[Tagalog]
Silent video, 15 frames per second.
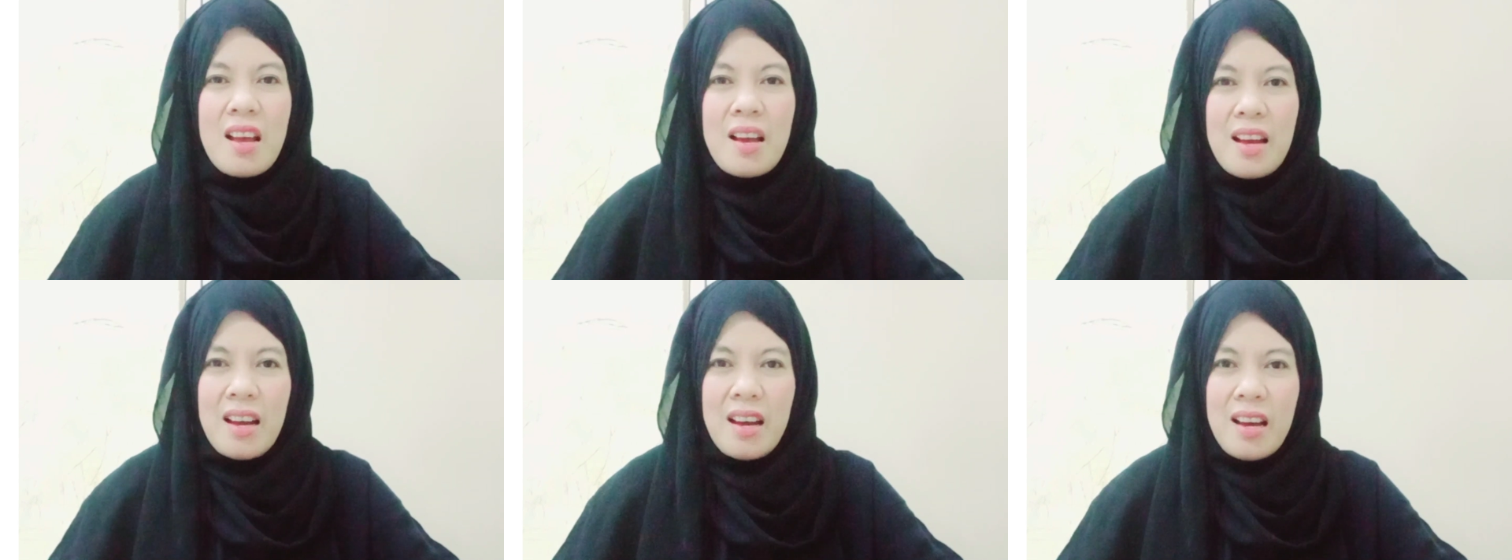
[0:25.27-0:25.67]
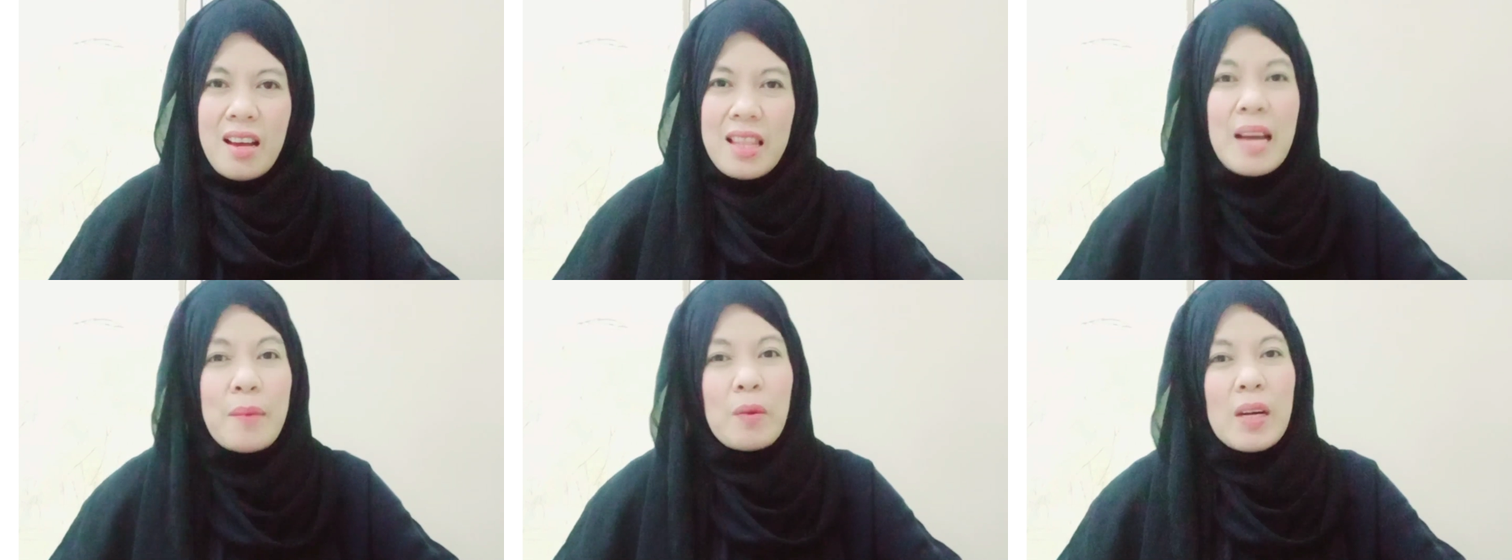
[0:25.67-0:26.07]
Uh,
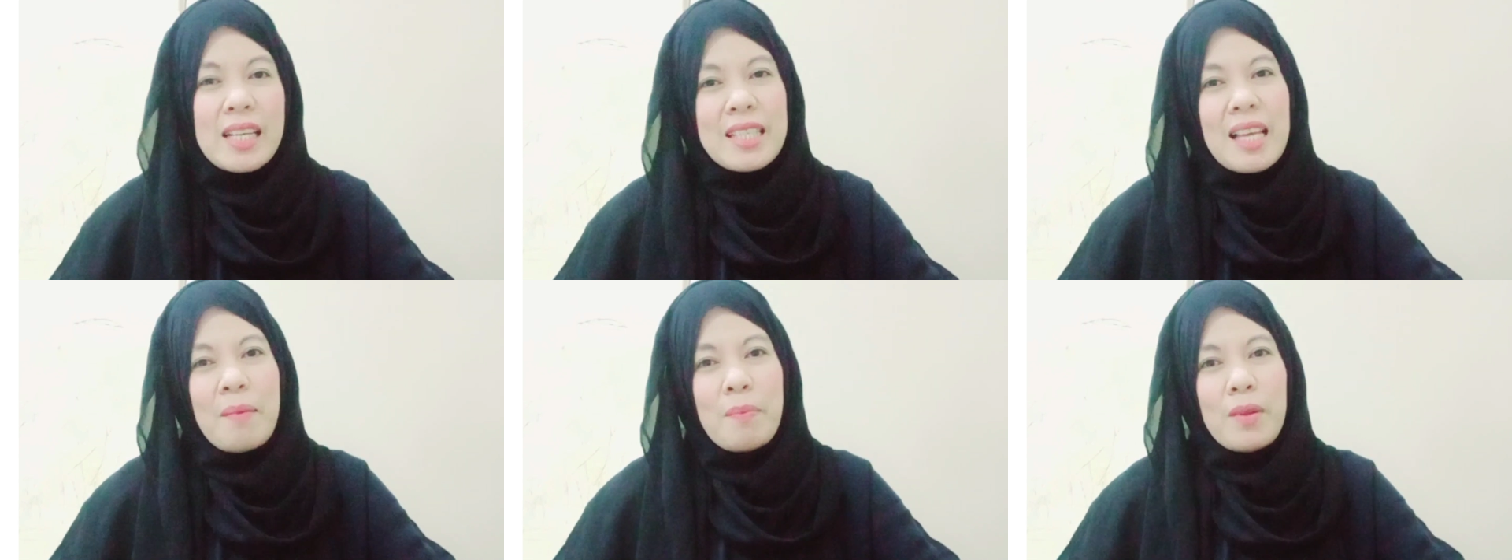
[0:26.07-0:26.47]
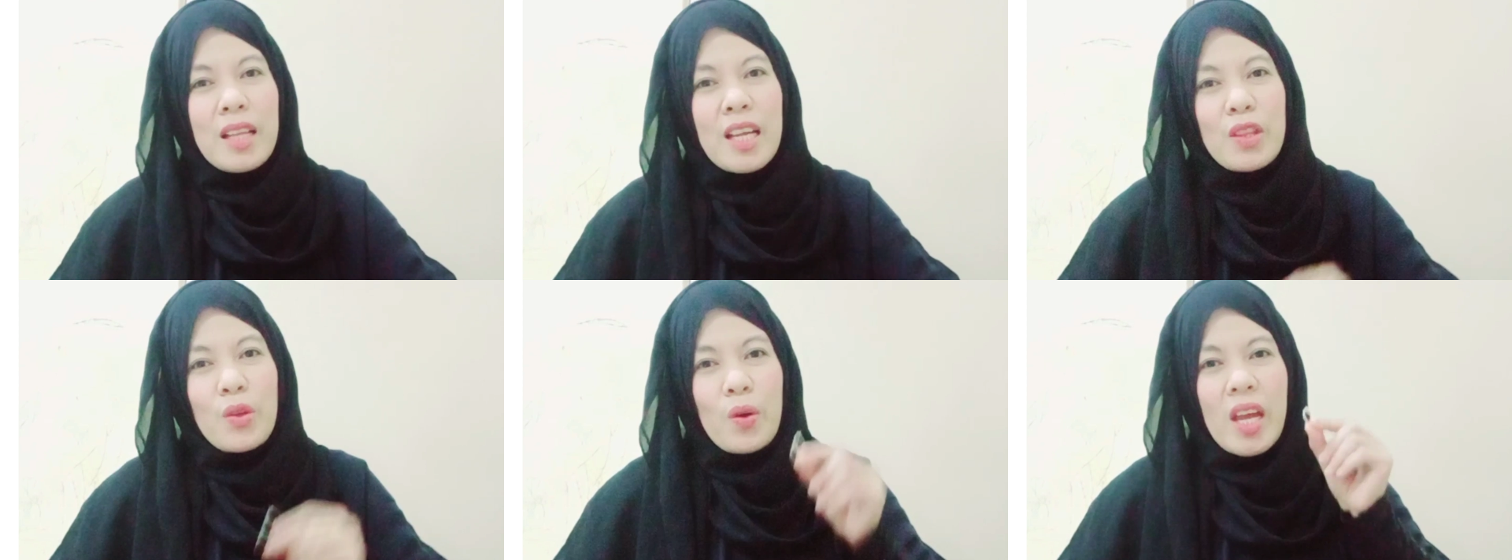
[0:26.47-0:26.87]
like for example,
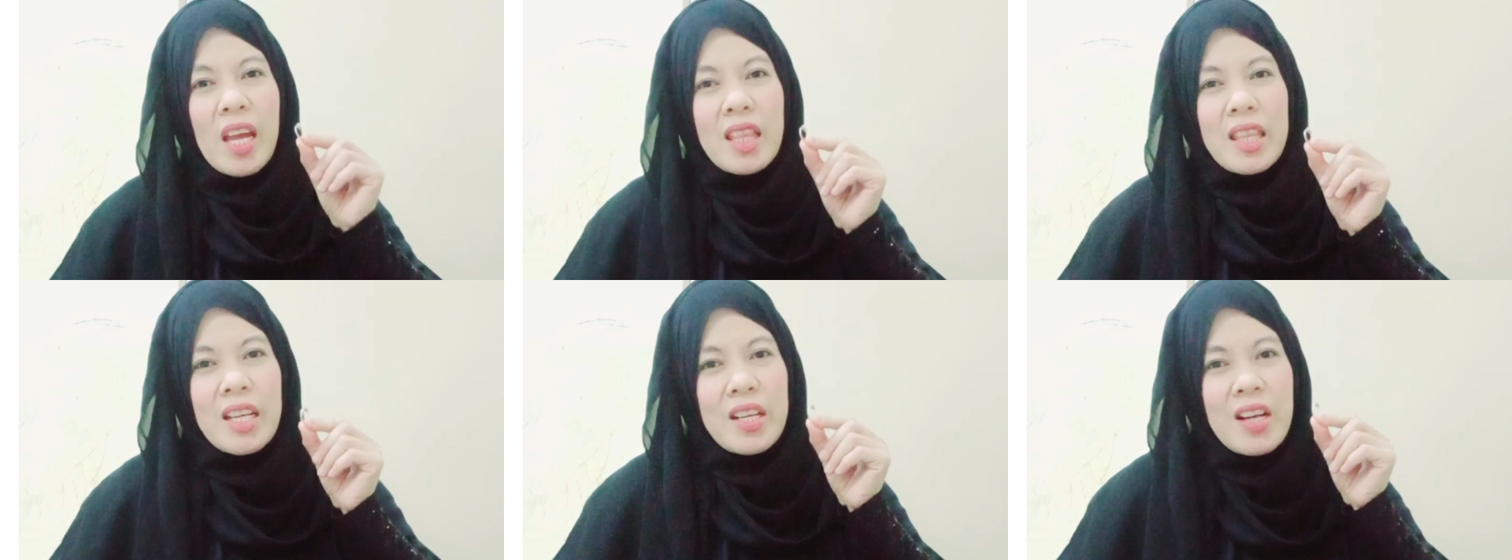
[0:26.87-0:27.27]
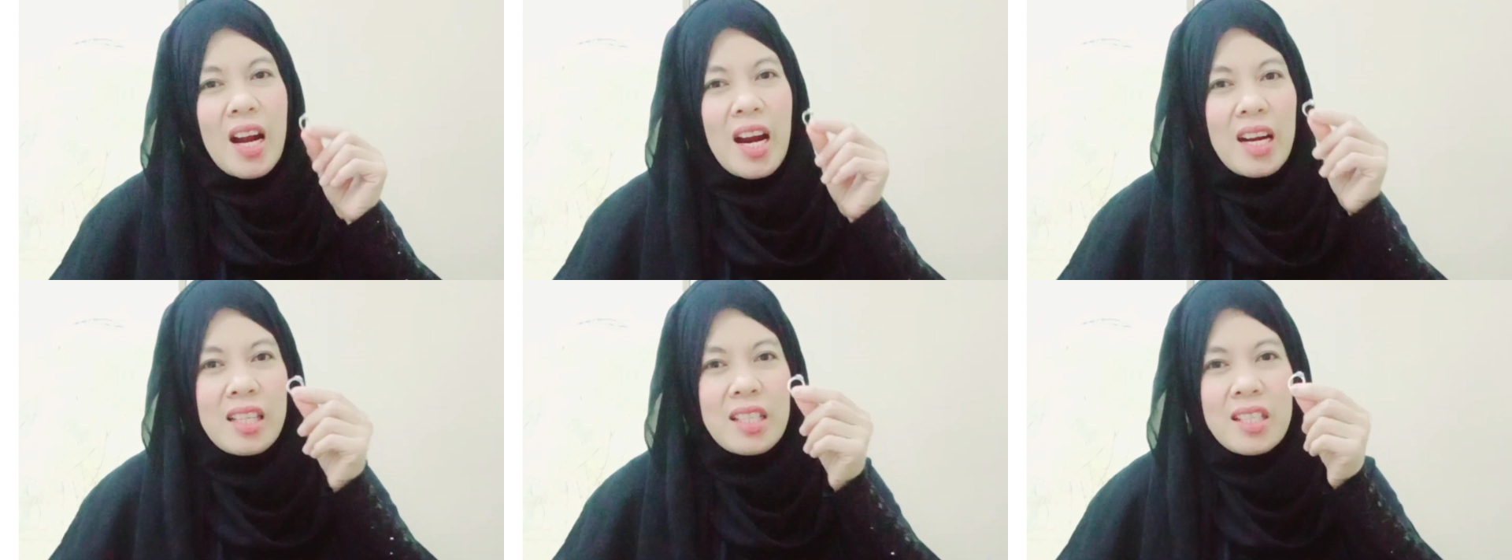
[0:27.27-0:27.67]
itong 18
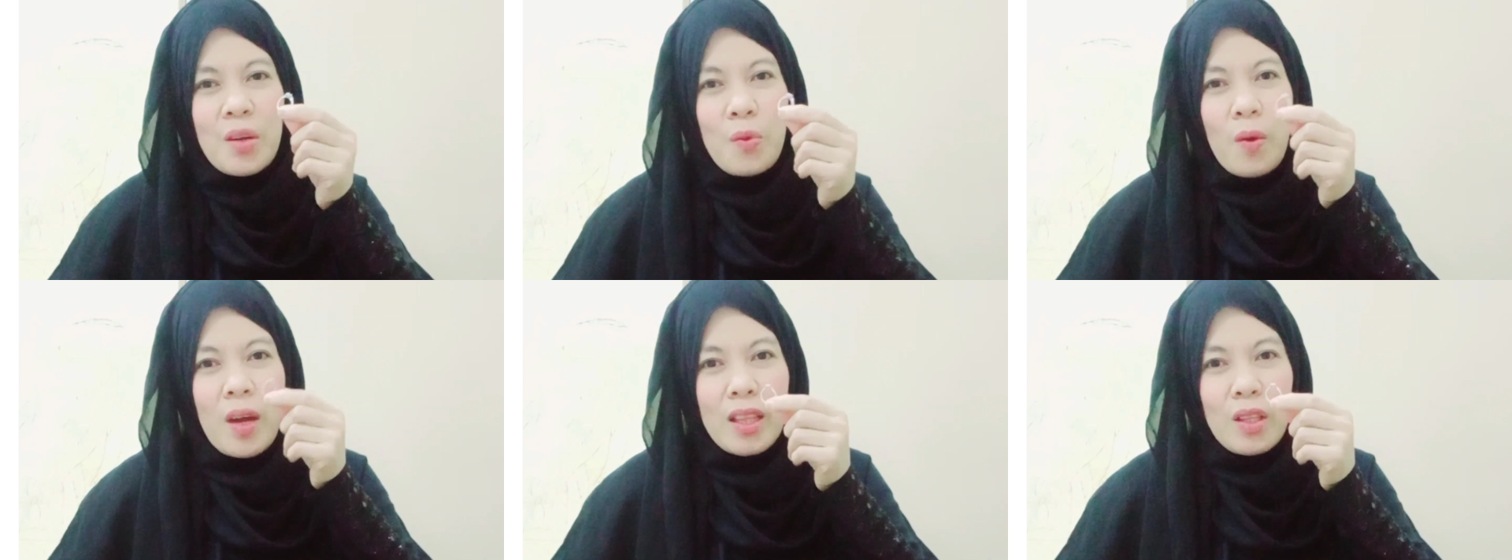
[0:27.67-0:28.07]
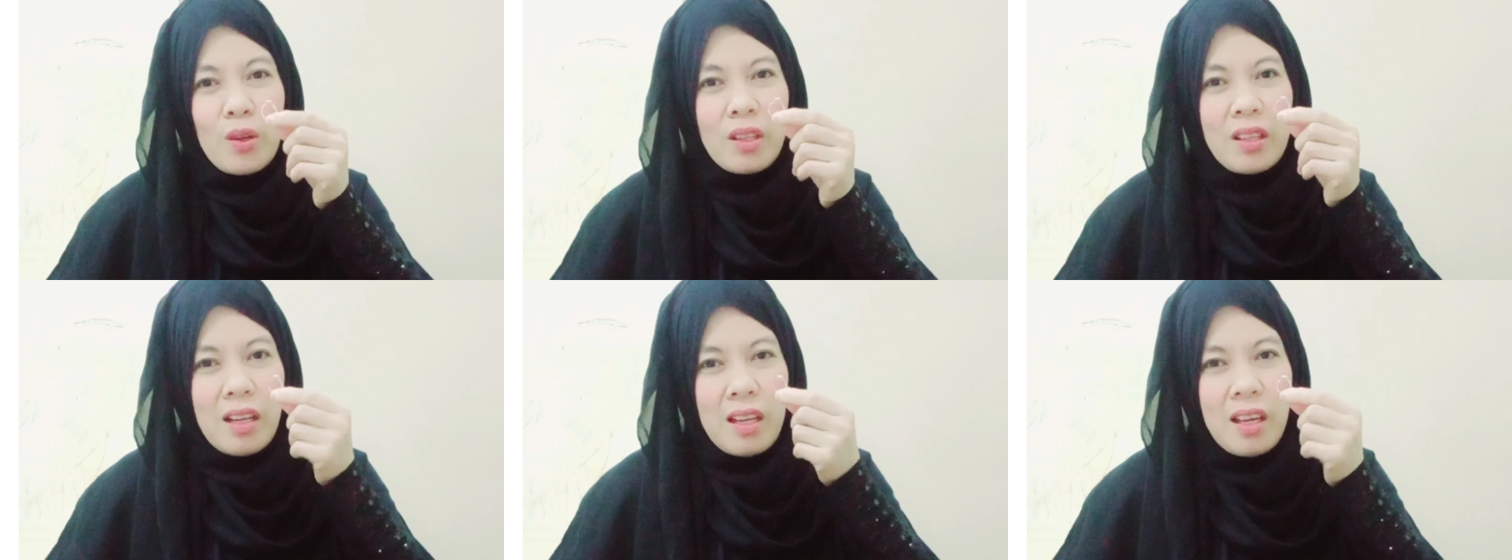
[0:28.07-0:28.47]
carats na white
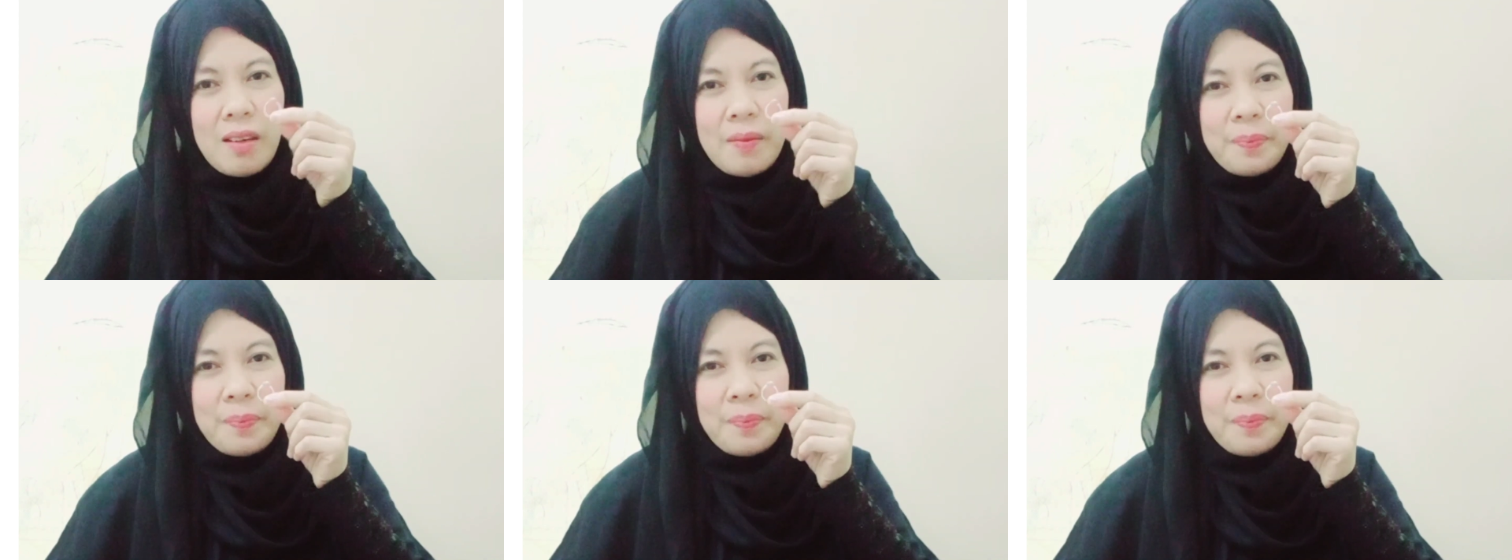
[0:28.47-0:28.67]
gold ring